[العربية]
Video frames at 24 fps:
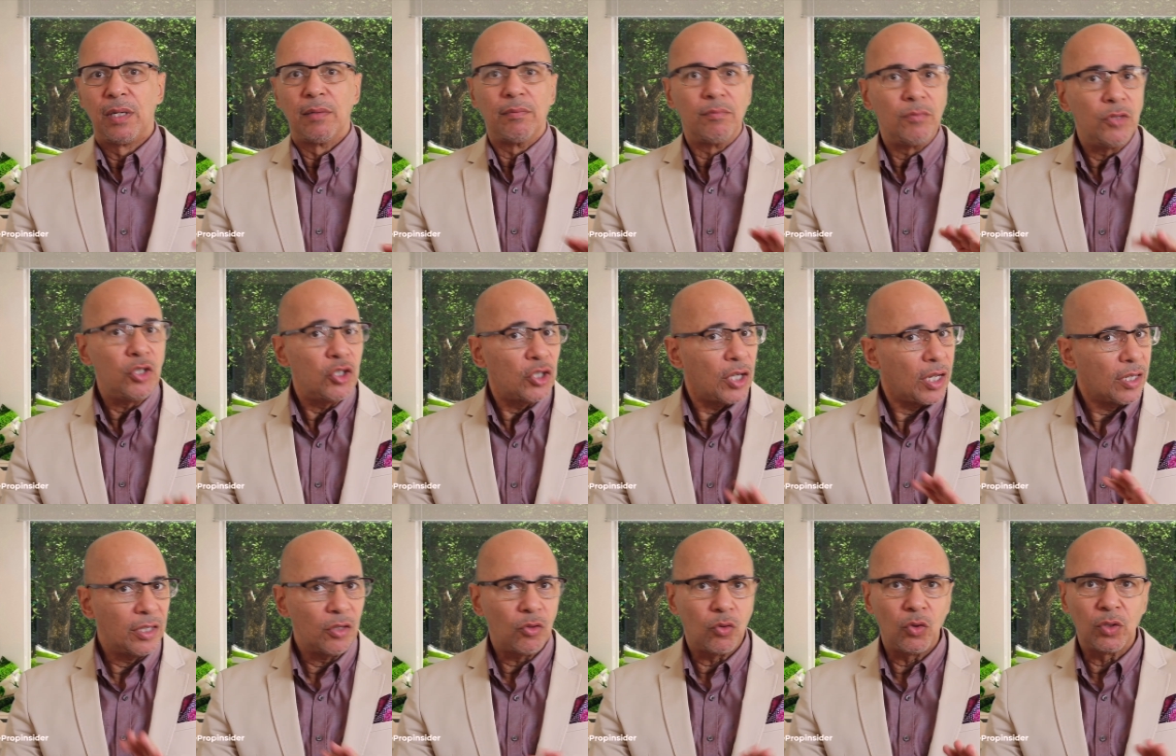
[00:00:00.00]
مش
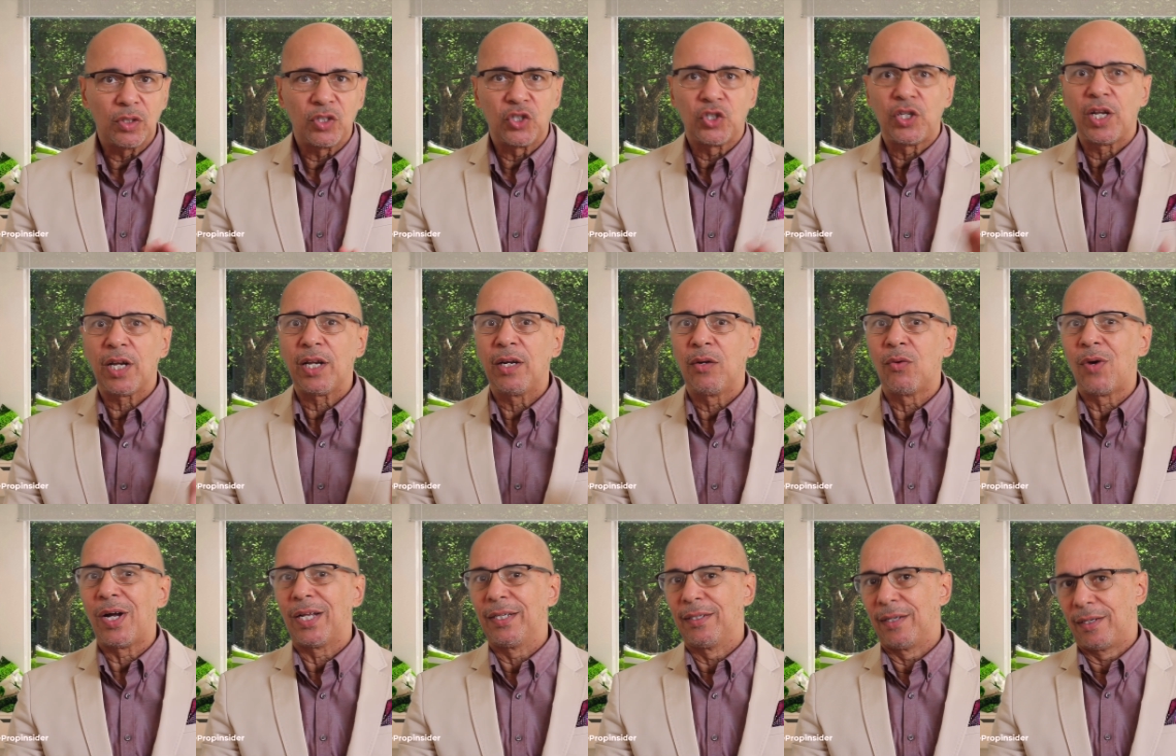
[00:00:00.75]
هتدخل تشتغل
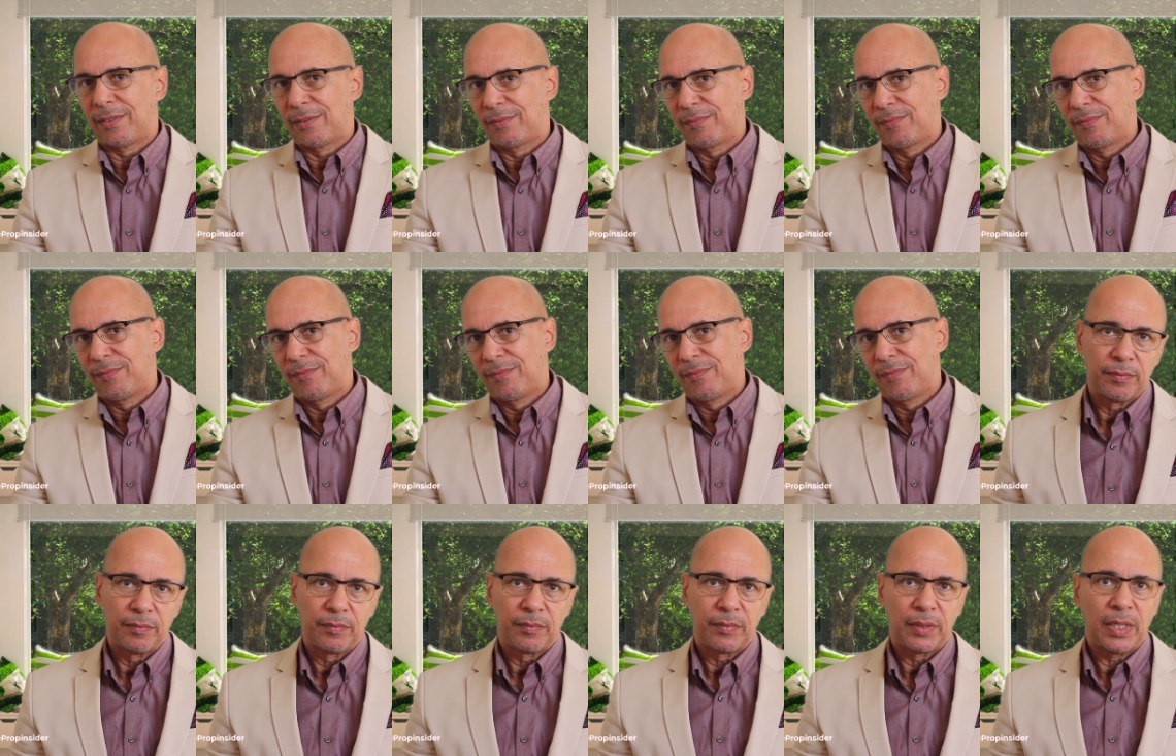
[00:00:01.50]
لوحدك
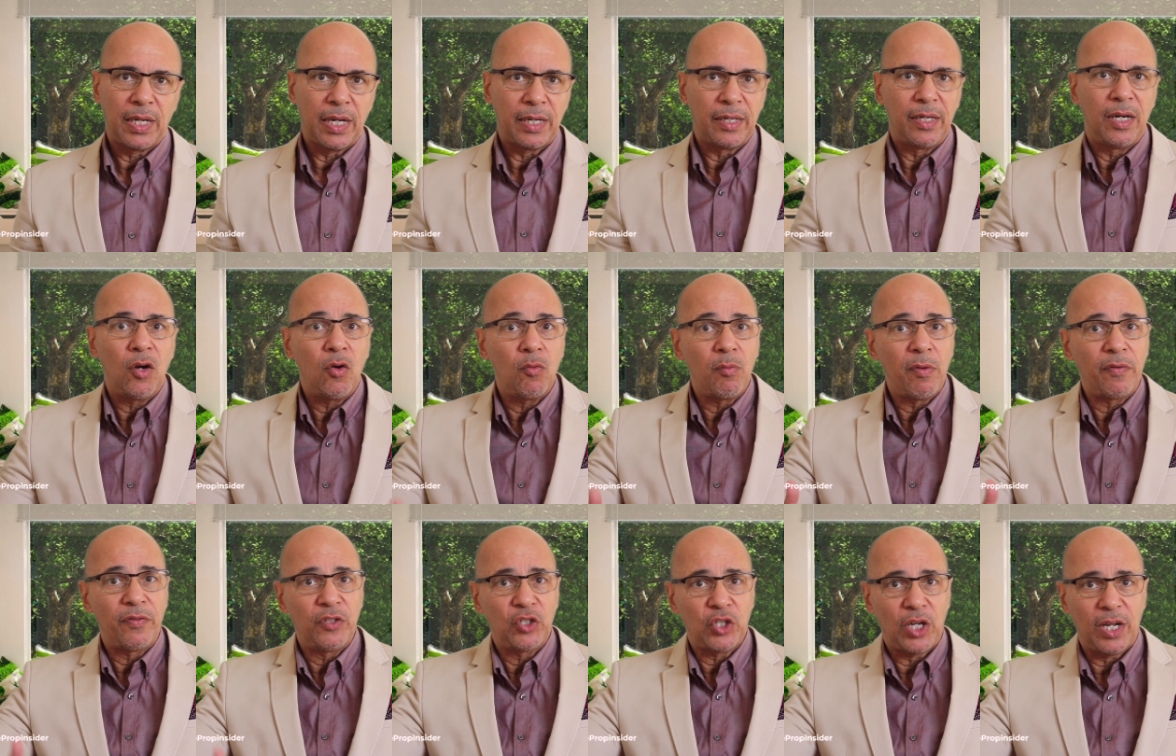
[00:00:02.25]
يعني لو
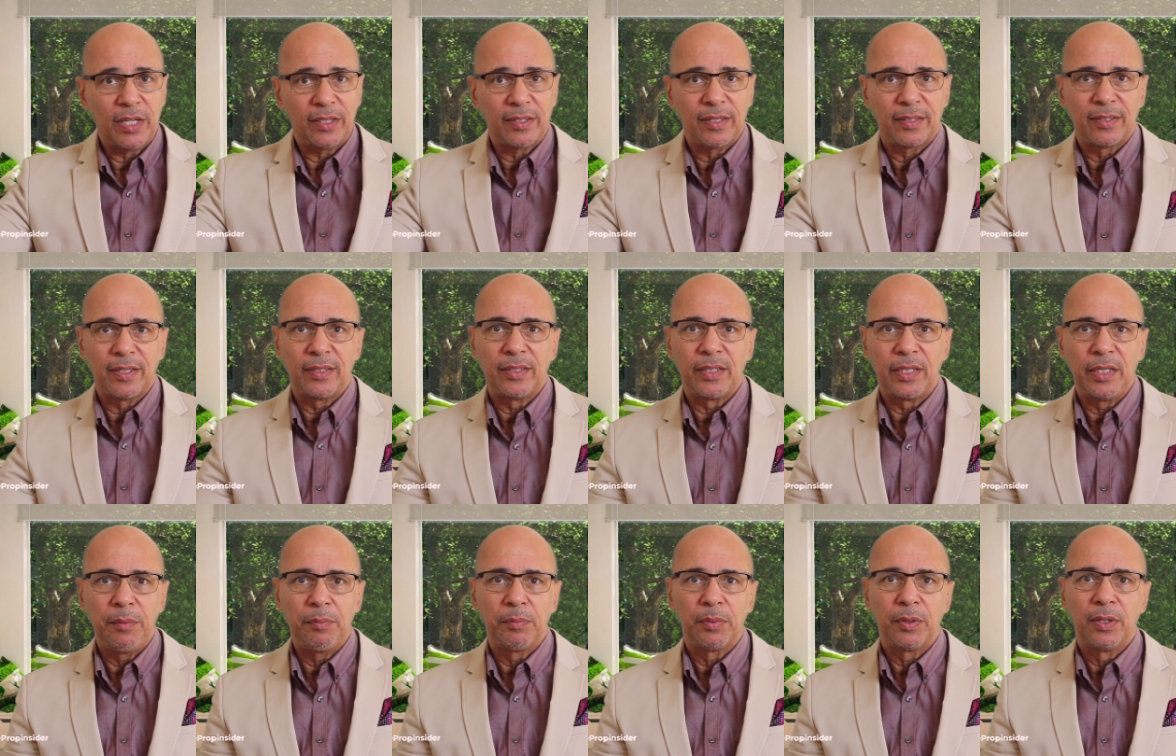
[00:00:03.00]
مفيش حتى
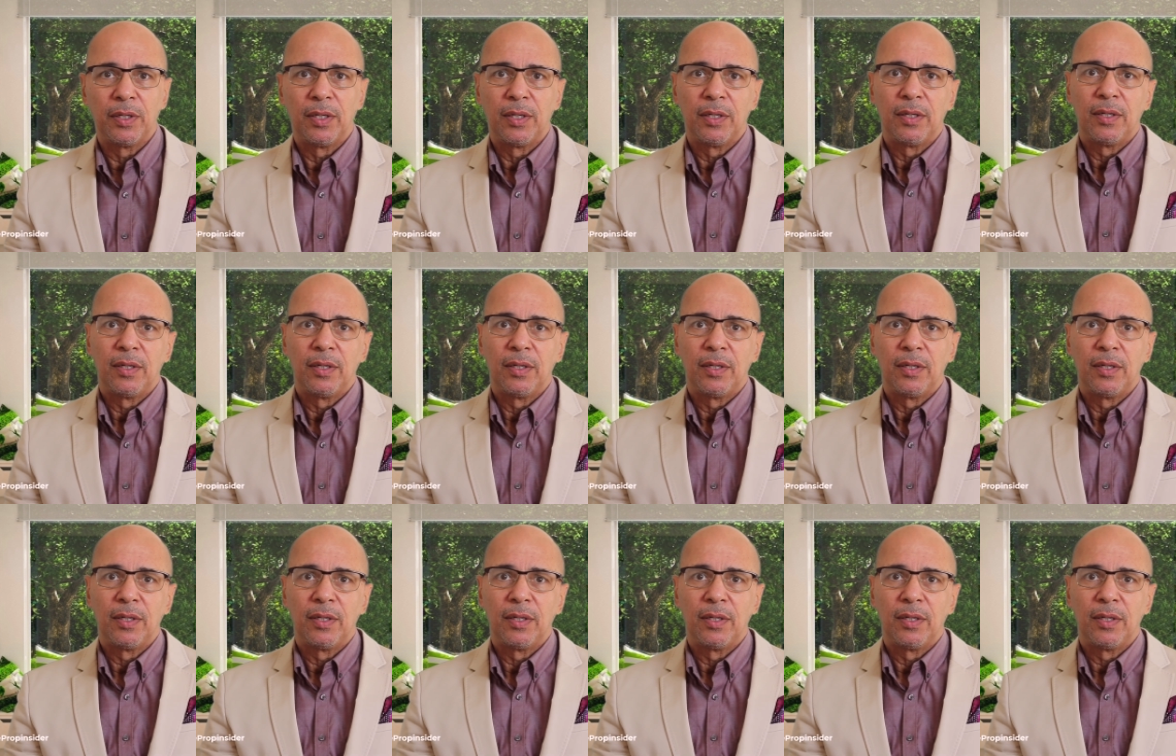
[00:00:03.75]
تدريب